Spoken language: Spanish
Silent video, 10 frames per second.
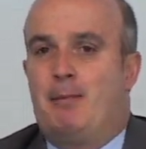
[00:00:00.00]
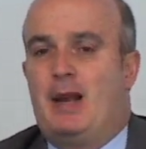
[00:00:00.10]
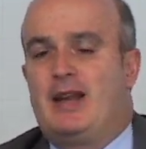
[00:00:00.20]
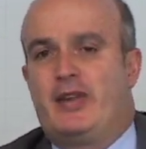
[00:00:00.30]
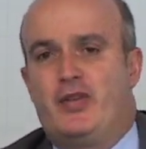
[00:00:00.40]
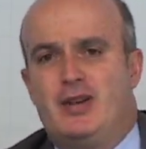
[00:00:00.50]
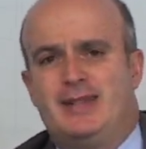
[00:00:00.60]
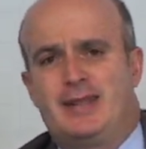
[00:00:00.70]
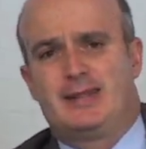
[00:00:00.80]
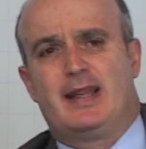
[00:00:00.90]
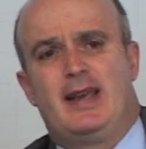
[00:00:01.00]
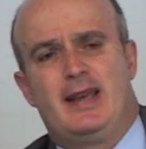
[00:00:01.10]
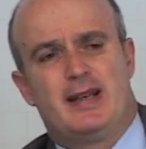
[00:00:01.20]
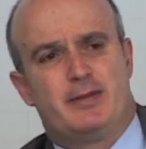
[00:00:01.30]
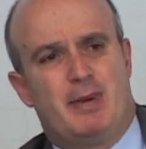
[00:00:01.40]
Planeación
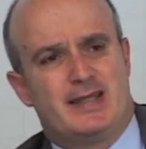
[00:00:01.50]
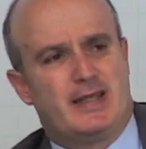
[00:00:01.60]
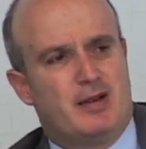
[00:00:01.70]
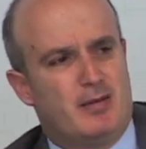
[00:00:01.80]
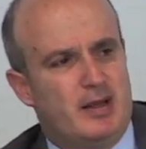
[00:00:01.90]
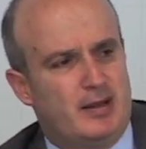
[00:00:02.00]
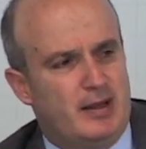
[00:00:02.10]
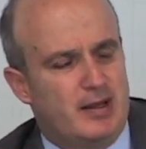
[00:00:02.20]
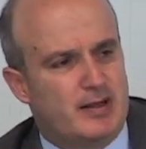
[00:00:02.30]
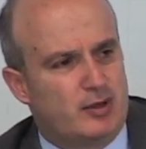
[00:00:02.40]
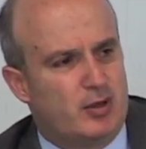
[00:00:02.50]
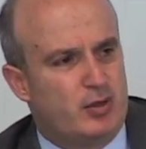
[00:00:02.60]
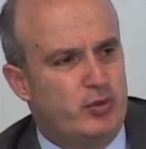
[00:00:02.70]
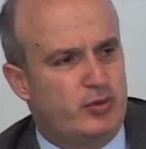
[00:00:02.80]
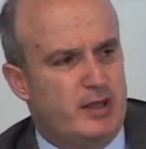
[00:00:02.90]
estratégica es básicamente en el sector
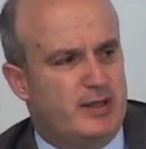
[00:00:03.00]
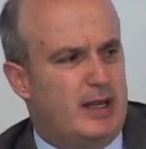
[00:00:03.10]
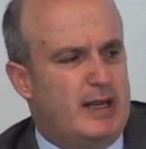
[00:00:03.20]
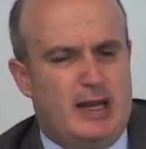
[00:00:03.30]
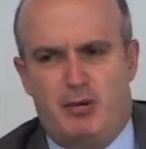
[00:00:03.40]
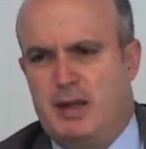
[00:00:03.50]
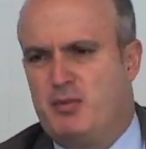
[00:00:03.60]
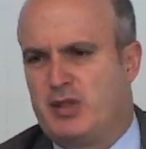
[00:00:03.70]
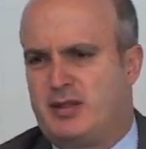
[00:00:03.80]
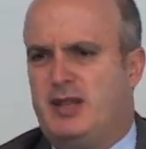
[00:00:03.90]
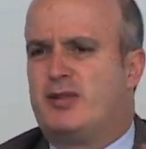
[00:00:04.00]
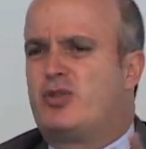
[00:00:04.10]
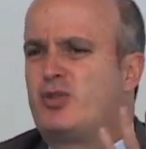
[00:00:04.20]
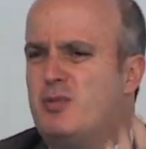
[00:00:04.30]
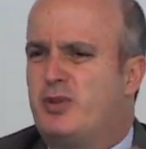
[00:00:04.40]
justicia, y hablemos así,
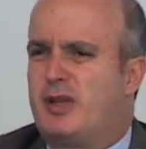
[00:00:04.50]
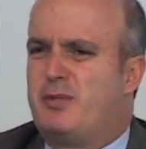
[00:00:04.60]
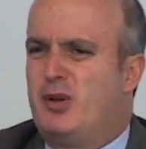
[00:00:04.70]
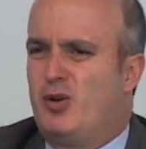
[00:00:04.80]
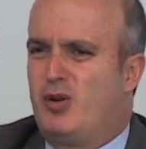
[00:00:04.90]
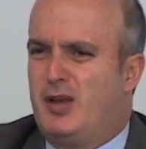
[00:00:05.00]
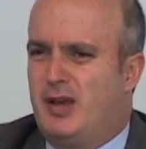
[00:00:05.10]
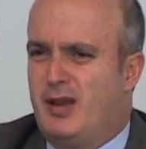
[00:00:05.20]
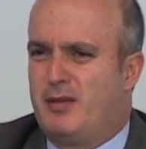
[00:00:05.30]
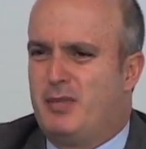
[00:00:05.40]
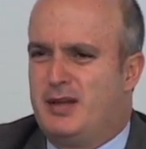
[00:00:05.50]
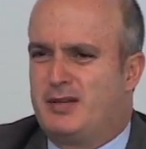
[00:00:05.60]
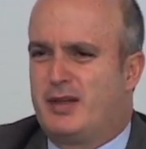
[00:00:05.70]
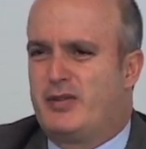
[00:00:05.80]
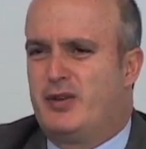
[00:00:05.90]
esto es como terminología de
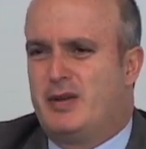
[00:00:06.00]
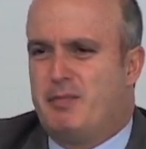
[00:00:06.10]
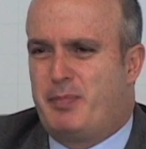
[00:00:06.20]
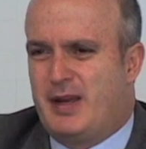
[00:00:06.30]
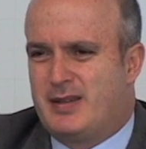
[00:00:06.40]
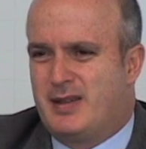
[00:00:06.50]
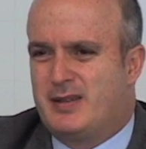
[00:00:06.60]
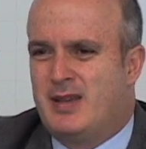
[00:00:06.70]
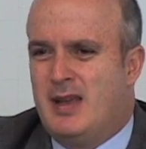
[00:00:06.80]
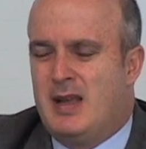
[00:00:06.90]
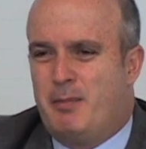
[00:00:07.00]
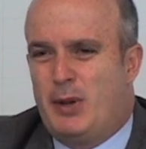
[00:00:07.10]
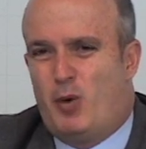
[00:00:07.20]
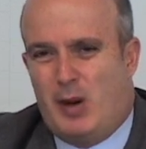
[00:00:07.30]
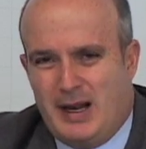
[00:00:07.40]
administración de empresas,
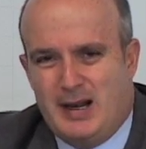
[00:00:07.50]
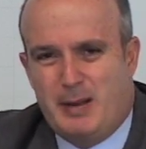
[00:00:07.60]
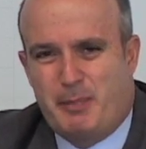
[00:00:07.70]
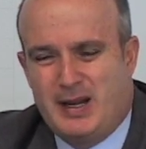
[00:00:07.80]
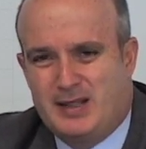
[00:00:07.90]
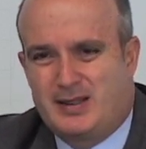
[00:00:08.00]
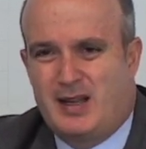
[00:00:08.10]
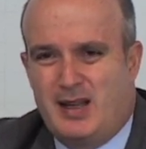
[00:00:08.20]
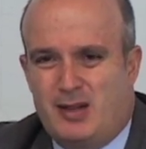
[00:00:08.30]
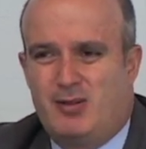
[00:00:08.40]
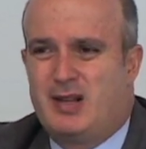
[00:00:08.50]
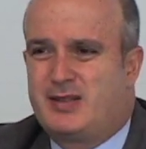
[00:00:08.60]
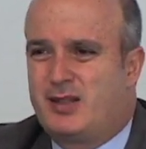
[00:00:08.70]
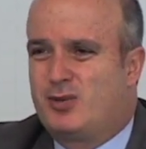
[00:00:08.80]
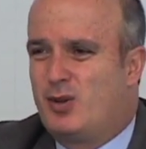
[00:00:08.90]
pero vale la pena traerlo al
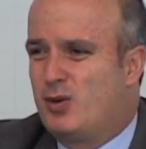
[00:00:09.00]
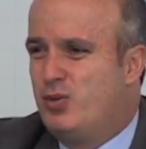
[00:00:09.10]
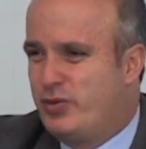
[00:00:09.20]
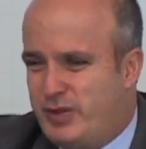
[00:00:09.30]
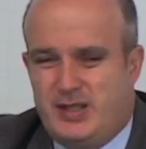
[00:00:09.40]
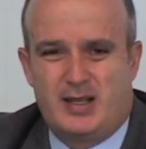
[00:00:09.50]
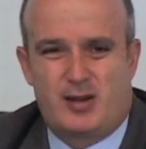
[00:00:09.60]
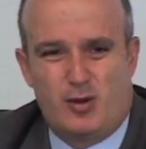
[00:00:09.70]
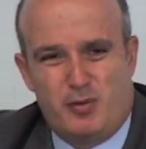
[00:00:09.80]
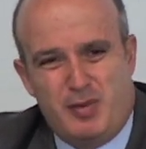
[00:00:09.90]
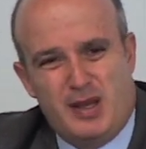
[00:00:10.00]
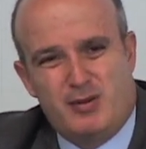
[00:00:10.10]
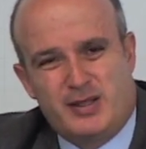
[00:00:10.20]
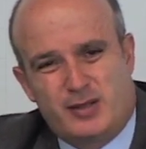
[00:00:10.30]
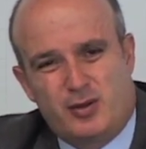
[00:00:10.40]
sector justicia
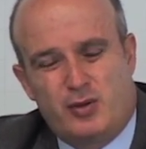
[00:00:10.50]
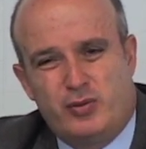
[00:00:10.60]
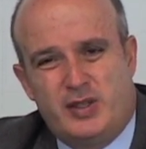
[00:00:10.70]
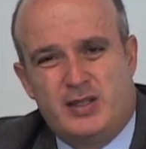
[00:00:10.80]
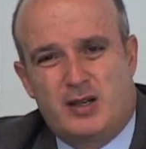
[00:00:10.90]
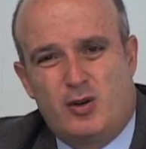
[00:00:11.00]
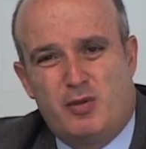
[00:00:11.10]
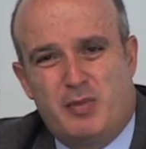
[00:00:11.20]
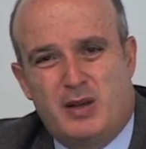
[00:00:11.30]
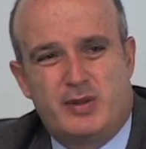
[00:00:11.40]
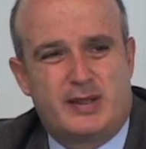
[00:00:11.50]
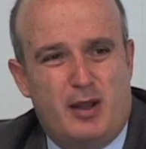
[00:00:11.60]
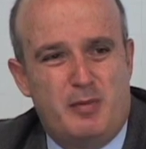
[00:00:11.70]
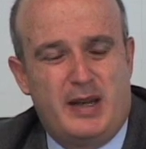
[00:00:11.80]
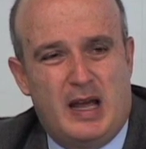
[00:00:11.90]
colombiano. El sector justicia colombiano está
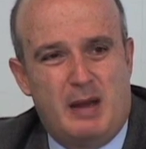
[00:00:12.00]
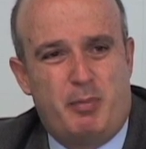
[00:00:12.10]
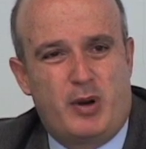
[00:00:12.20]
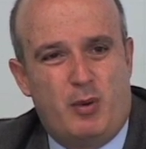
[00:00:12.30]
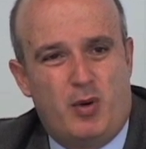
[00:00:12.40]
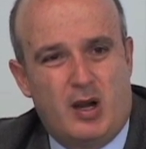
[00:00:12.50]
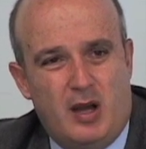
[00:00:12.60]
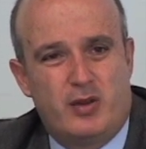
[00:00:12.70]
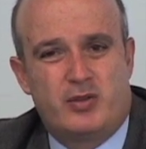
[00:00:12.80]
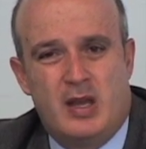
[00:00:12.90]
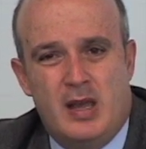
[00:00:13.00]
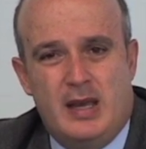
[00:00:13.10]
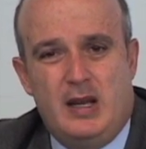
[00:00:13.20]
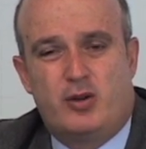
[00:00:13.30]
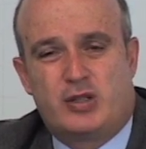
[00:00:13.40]
dominada por abogados,
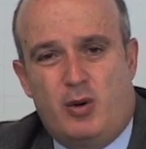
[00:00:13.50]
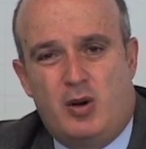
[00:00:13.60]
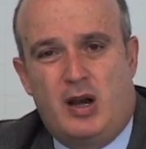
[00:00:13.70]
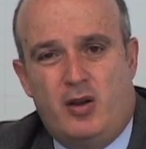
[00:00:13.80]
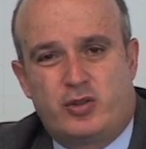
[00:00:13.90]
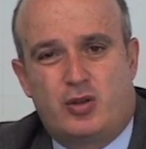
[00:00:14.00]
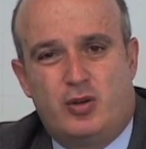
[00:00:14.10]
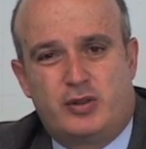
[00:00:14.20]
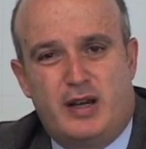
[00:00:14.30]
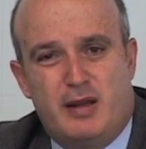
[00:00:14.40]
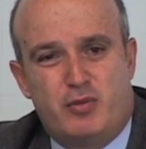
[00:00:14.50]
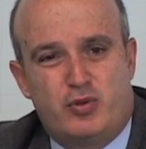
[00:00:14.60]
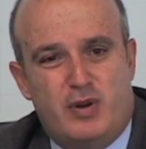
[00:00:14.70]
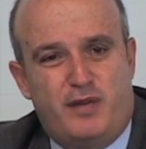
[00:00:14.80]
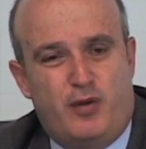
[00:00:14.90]
y los abogados solo
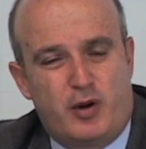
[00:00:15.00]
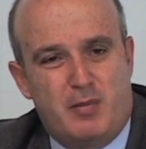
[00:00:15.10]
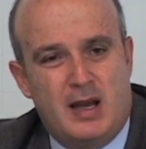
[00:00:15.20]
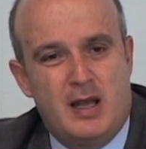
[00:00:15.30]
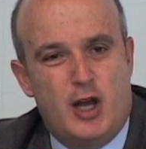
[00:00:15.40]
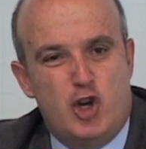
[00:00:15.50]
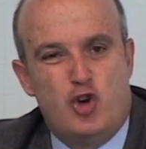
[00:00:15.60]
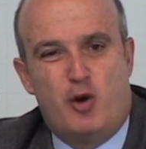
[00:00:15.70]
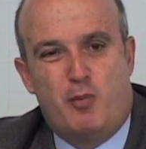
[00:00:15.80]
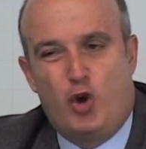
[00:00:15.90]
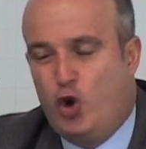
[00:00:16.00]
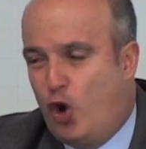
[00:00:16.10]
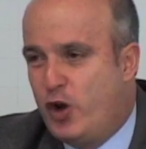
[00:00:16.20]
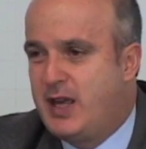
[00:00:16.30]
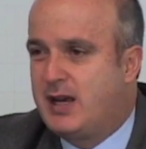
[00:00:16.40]
tenemos una forma
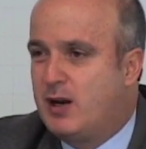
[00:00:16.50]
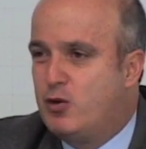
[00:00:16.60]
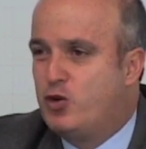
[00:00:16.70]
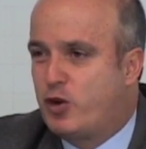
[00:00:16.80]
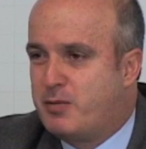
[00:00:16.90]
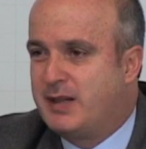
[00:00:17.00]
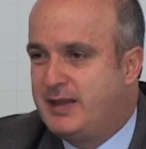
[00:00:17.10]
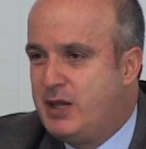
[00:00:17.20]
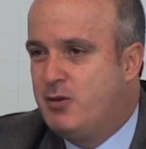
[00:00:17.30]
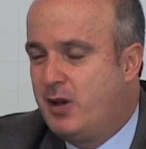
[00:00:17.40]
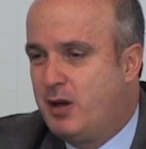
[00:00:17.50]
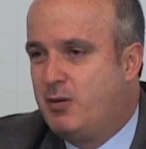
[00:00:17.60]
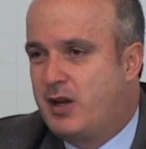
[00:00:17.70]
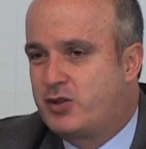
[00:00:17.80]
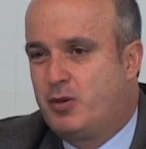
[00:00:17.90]
nomológica o normativa de
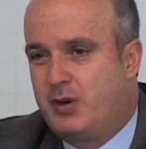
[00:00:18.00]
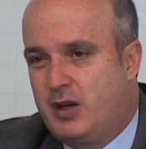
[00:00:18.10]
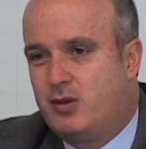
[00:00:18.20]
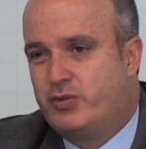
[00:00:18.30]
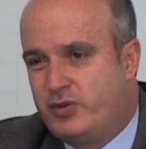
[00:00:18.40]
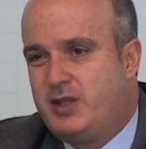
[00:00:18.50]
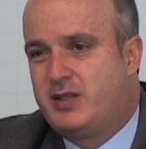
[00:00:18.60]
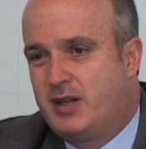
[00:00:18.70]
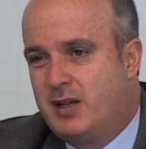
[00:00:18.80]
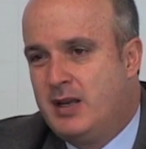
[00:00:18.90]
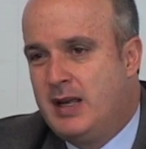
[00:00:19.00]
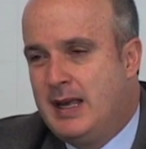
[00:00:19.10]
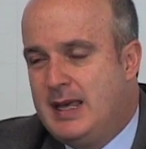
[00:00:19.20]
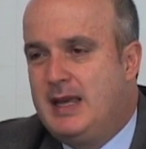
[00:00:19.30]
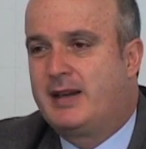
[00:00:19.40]
hablar sobre la justicia.
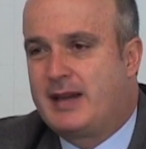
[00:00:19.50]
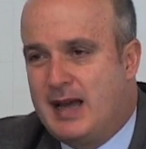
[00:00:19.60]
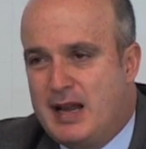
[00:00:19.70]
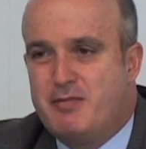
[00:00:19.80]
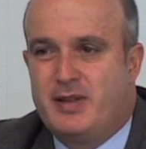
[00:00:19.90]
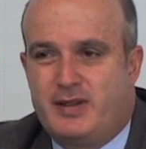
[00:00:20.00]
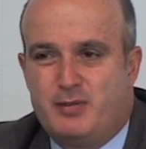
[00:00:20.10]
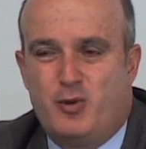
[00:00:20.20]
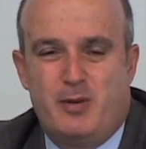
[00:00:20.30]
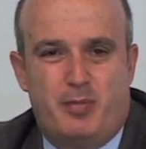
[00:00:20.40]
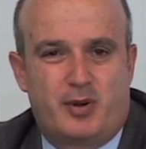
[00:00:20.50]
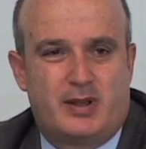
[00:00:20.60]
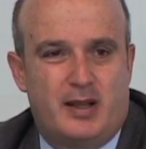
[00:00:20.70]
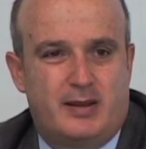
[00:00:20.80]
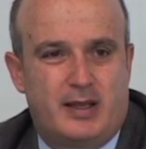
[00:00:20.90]
Y realmente es muy
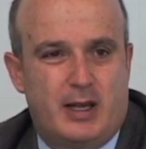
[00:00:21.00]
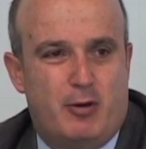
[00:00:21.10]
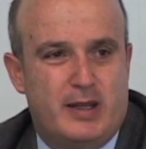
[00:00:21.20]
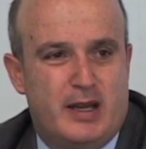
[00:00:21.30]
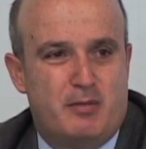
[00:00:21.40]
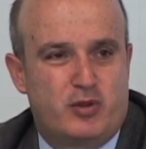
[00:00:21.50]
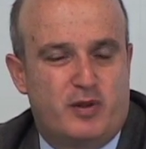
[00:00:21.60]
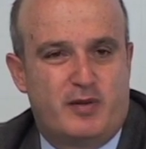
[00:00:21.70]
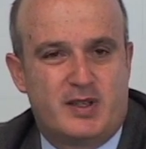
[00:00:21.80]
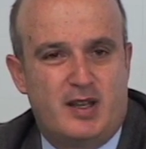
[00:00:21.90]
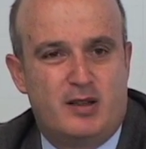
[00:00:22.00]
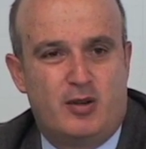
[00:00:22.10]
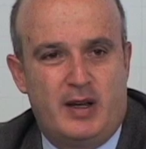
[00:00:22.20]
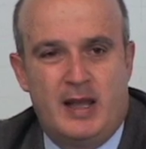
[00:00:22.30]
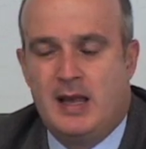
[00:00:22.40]
importante que vayamos
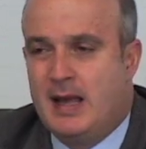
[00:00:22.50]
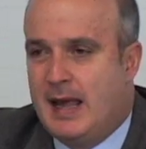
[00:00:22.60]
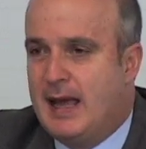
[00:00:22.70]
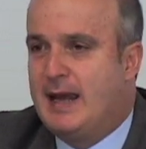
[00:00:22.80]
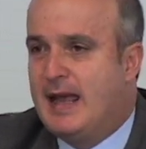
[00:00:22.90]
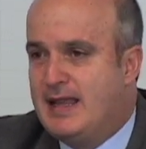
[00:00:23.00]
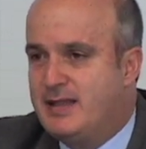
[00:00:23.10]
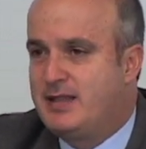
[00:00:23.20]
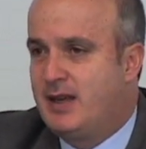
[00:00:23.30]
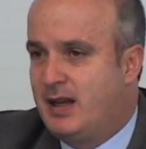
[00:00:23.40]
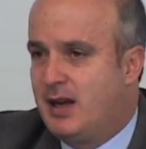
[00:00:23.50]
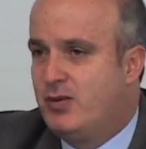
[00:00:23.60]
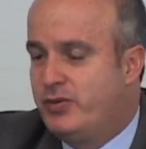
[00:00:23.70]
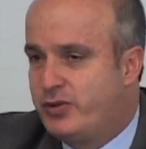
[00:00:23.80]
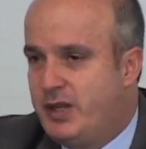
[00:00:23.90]
ofreciéndole gerencia a la
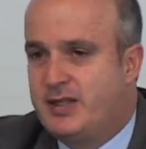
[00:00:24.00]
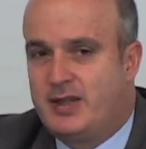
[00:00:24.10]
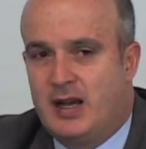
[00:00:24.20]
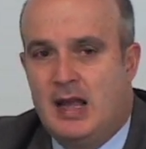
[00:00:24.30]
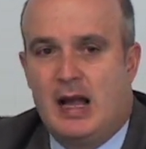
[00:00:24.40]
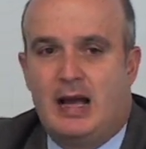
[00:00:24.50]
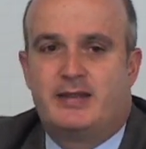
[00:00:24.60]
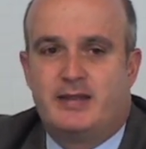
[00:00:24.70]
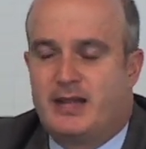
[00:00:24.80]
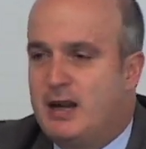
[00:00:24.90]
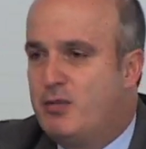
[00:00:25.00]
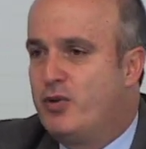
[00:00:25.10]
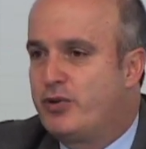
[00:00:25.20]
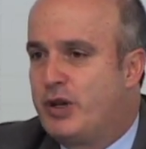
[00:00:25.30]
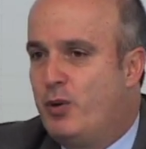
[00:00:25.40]
justicia, así
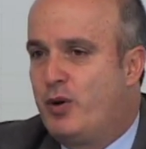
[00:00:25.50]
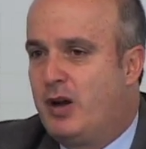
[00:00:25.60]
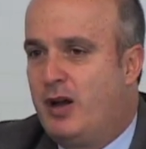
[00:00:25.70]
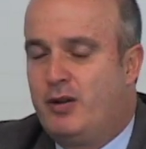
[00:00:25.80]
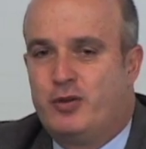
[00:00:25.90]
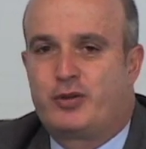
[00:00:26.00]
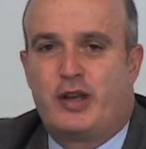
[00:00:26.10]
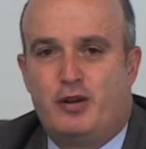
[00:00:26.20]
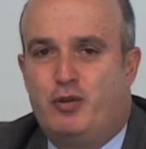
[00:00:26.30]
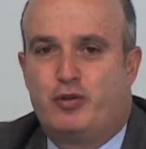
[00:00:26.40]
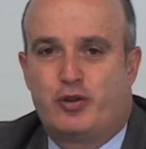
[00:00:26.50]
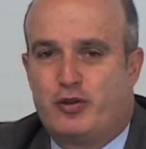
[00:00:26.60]
seamos los abogados los que incluso